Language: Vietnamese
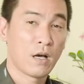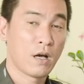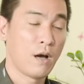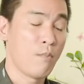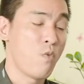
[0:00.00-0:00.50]

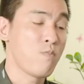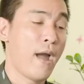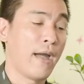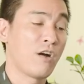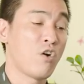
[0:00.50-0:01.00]
à, bổn
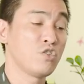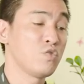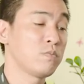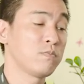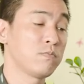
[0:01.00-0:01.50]
mạng có
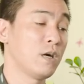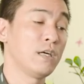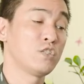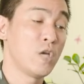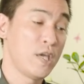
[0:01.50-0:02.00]
chút
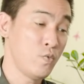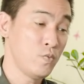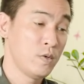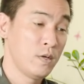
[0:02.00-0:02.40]
uh, suy yếu